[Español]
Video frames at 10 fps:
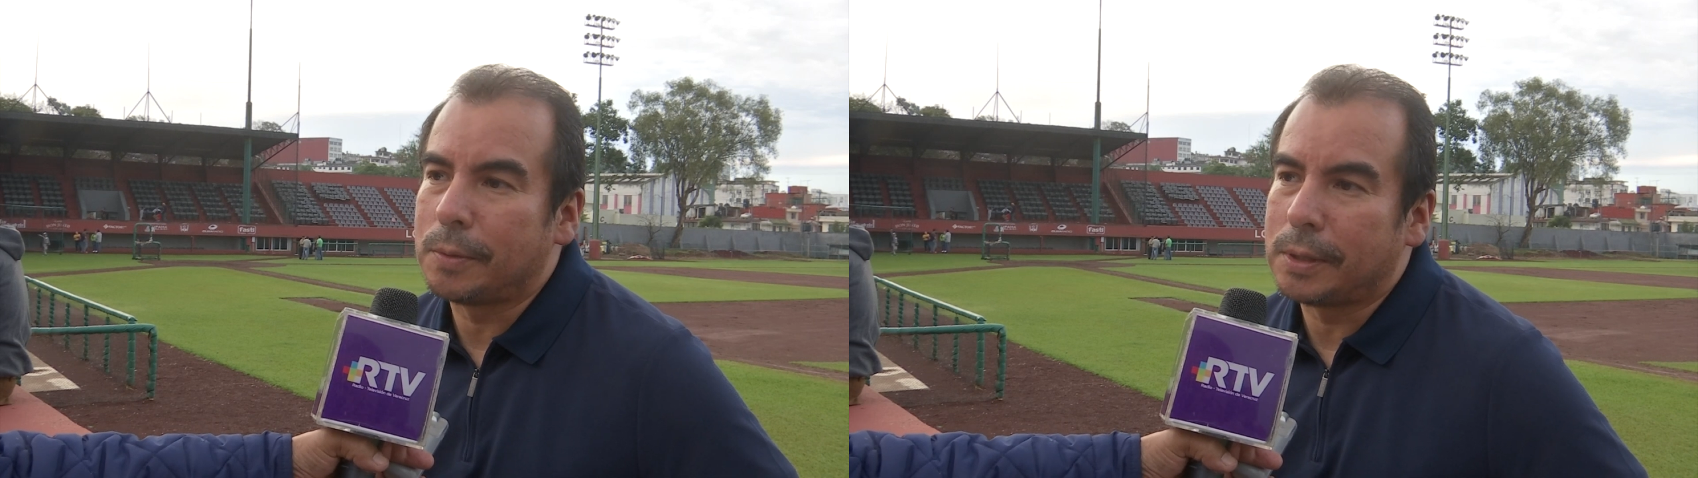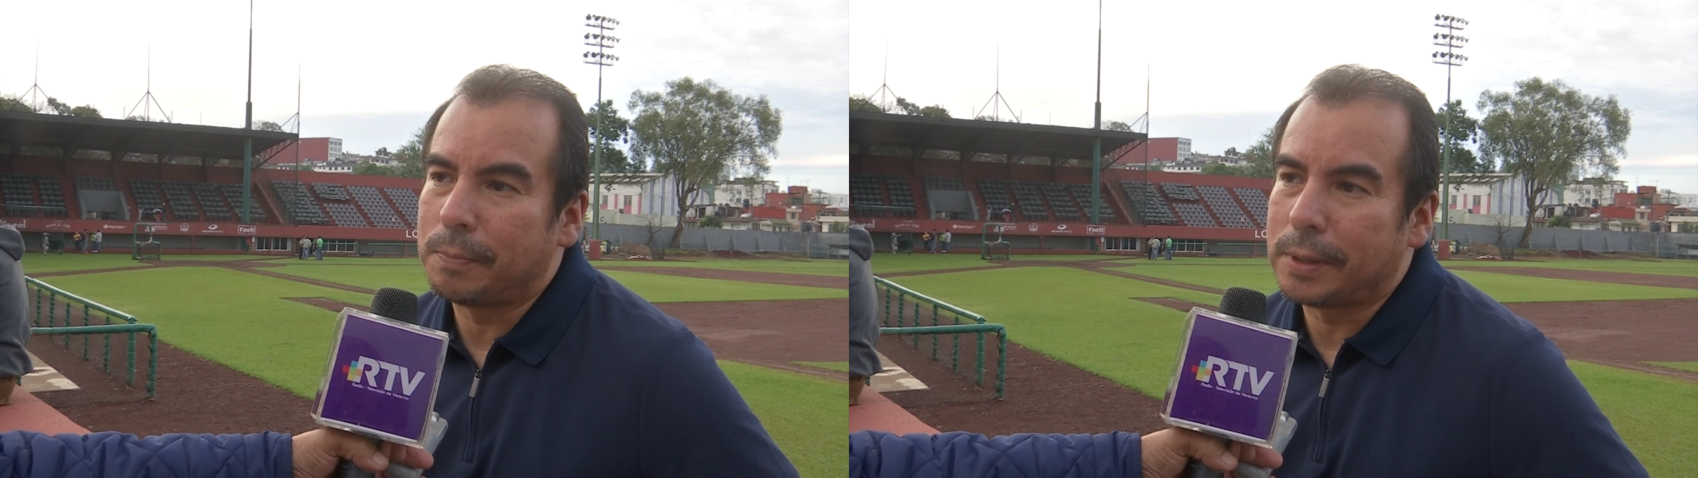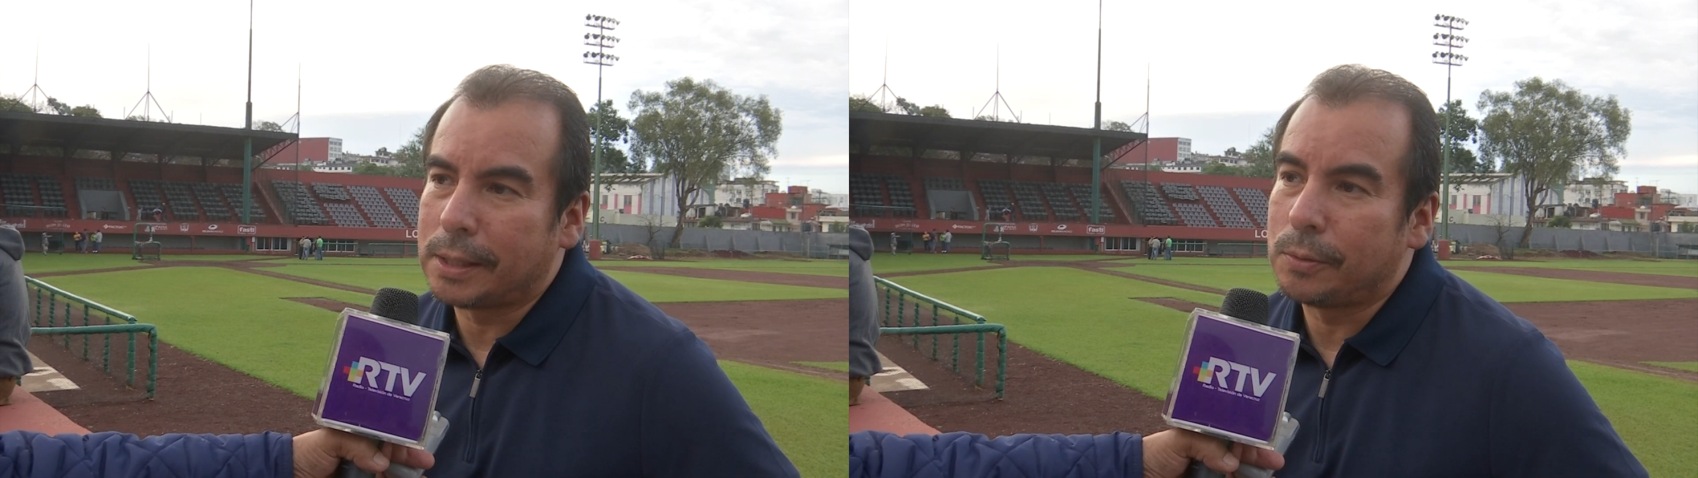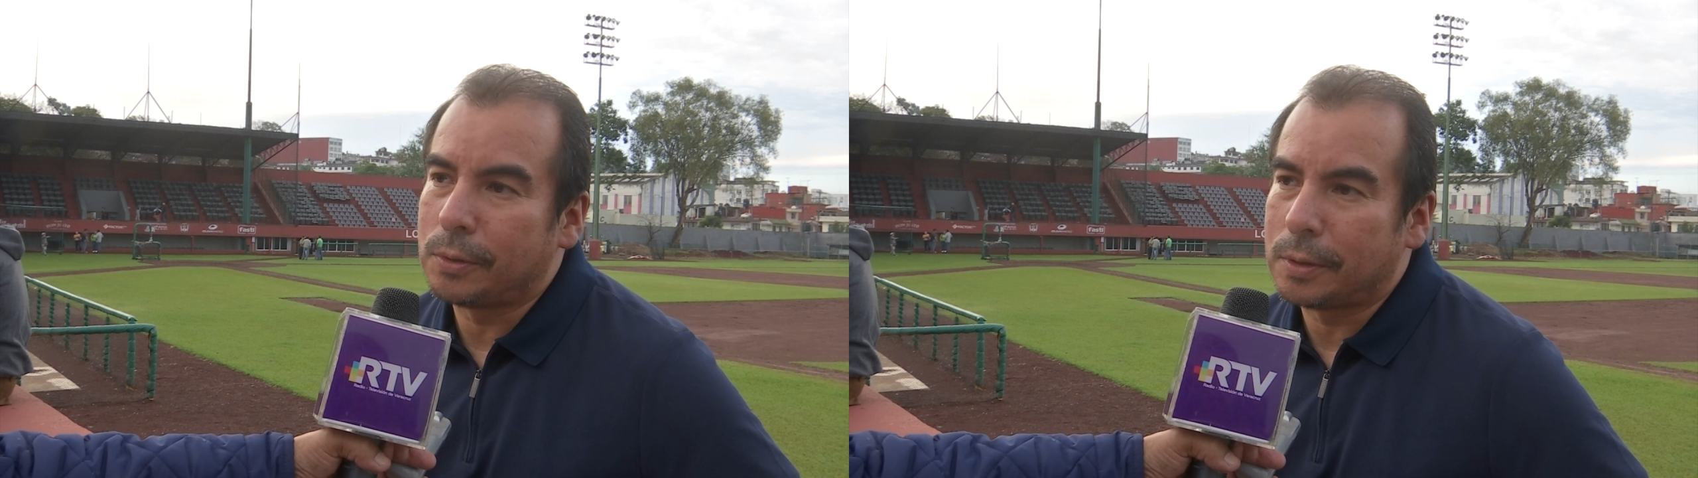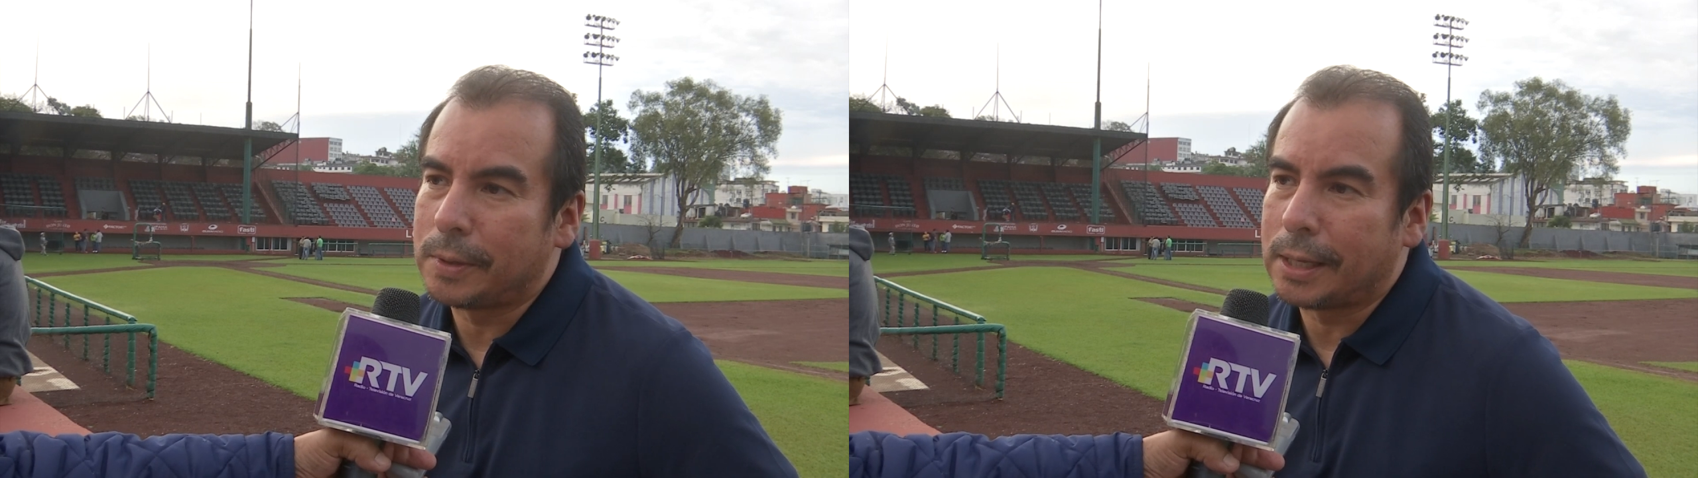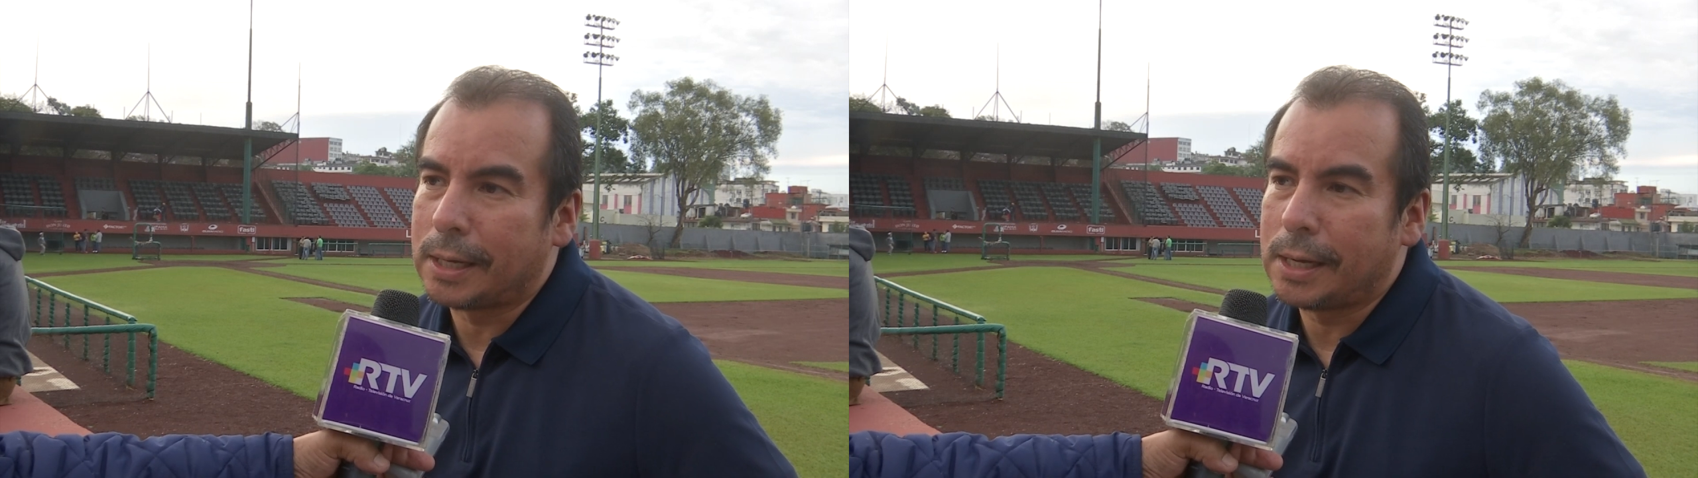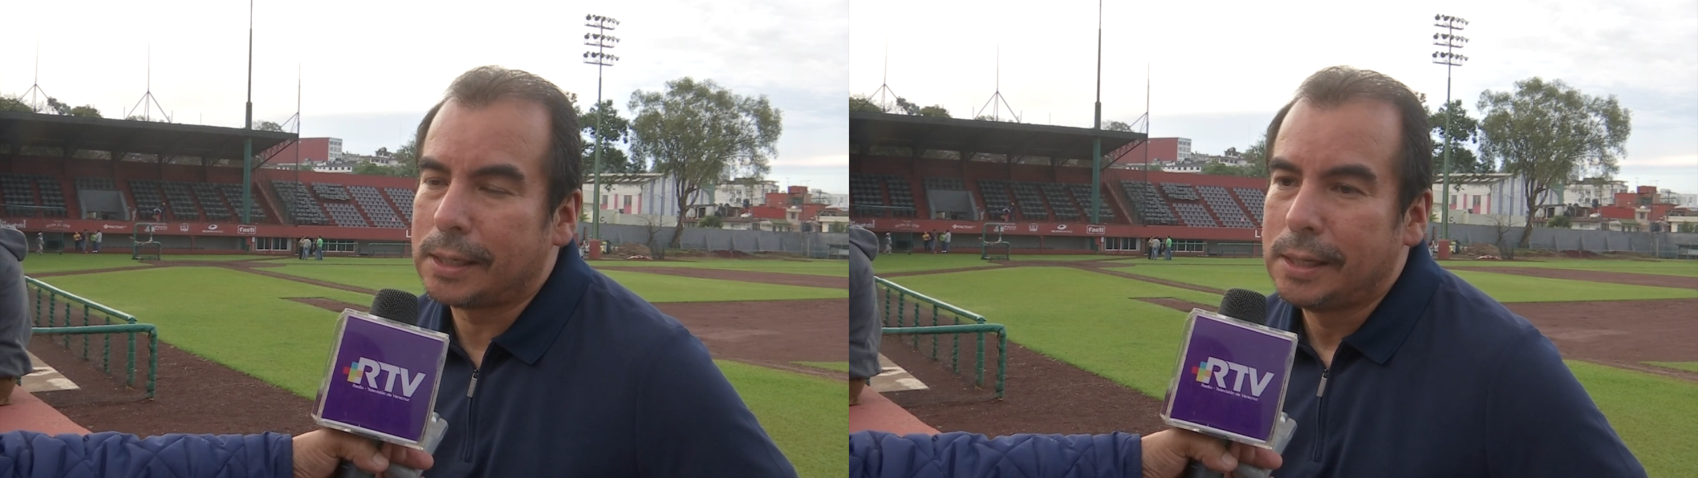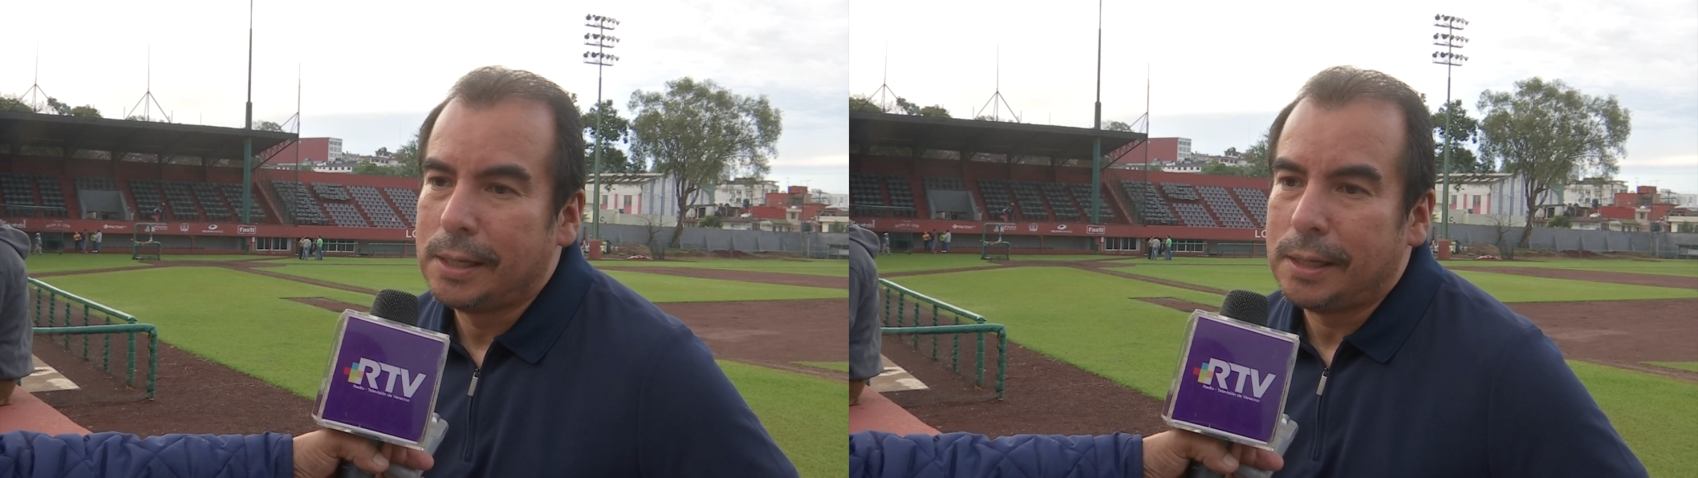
debe de perder, uno debe de ganar.